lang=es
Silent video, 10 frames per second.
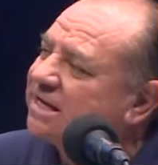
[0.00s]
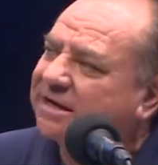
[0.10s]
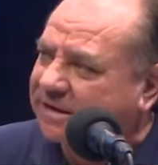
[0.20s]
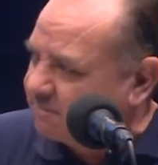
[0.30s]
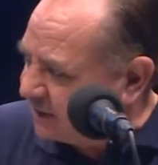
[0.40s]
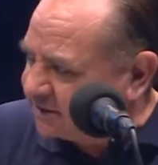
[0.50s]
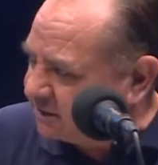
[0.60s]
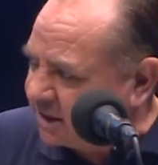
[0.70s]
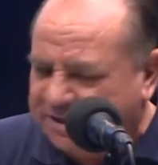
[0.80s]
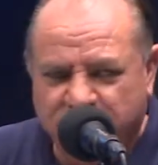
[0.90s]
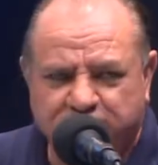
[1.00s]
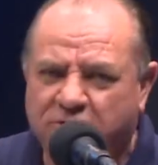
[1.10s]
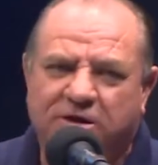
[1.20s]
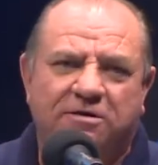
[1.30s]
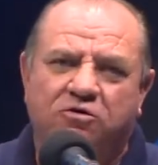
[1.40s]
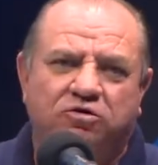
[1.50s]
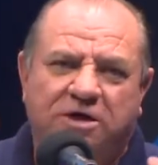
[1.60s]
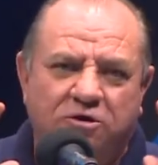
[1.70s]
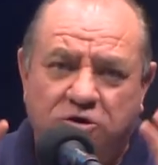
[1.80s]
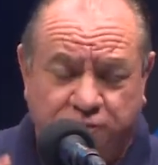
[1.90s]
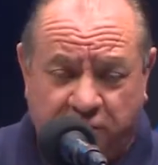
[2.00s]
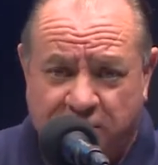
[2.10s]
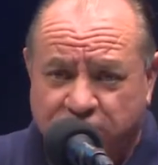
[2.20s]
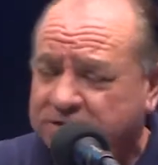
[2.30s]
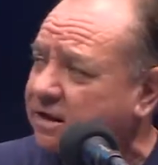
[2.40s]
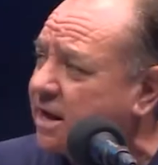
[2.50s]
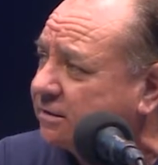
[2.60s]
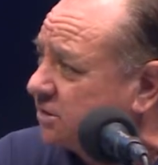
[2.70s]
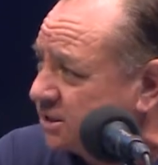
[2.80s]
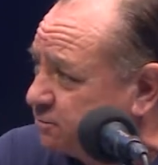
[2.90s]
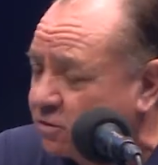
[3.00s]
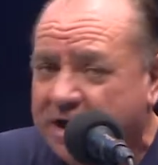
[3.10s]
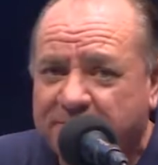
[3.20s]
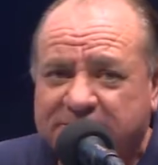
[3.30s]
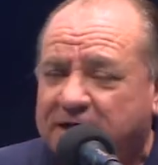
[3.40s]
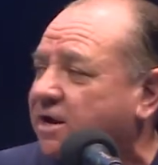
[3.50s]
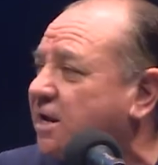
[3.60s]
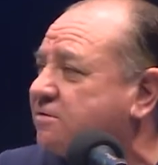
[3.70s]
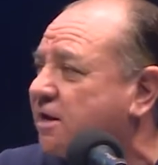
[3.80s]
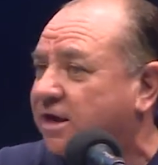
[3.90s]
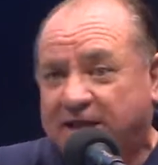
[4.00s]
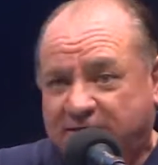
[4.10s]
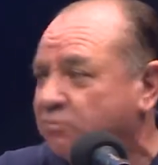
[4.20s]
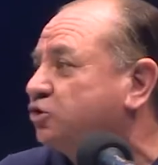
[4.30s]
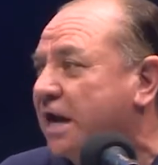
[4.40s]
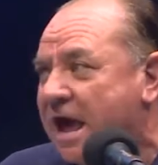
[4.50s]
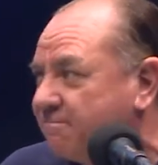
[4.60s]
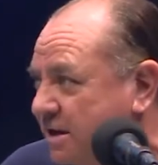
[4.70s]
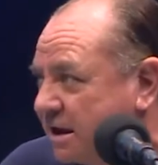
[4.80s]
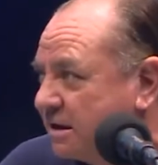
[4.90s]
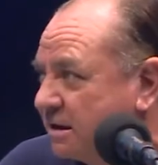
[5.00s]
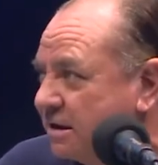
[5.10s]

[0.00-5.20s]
representativos porque de lo contrario nos podríamos quedar tres programas y la gente le quitamos el hambre.